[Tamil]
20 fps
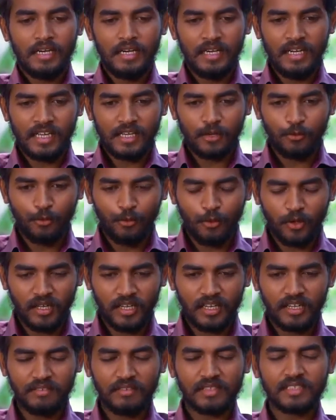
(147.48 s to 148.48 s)
நீங்கள்
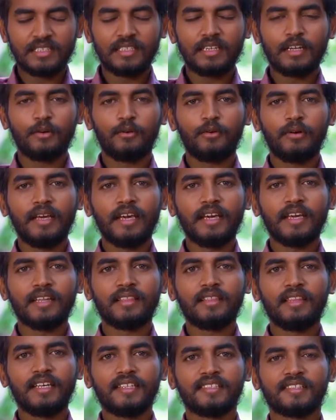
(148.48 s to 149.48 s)
உங்களுக்குன்னு வச்சுருக்கக்கூடிய
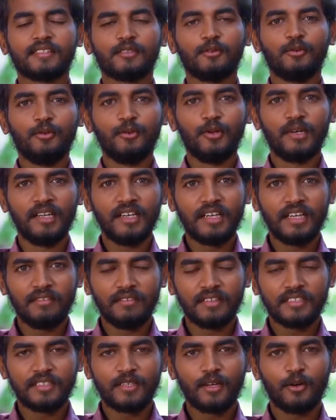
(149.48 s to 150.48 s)
எத்திக்ஸ்
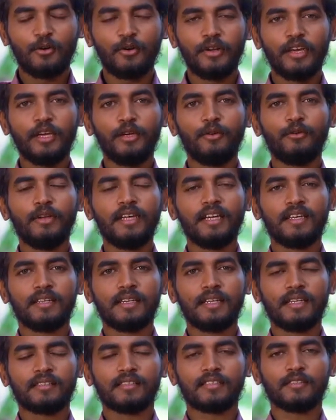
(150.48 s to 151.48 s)
உங்களுக்குன்னு வச்சுருக்கக்கூடிய
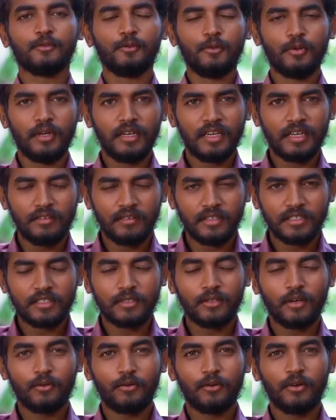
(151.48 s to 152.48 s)
யூனிக்னஸ் உங்களுக்குன்னு
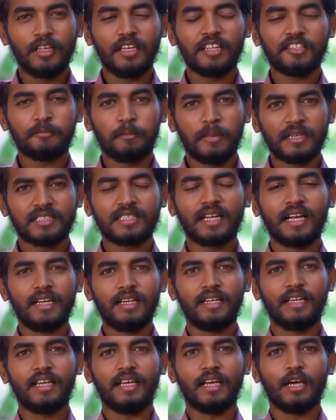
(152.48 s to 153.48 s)
வச்சுருக்கக்கூடிய
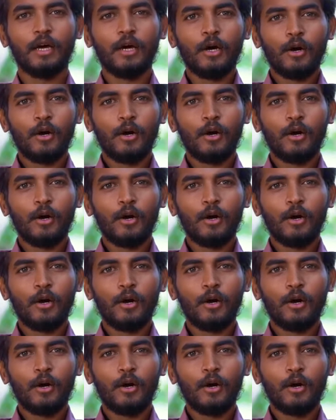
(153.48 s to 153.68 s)
ஸ்பெஷாலிட்டி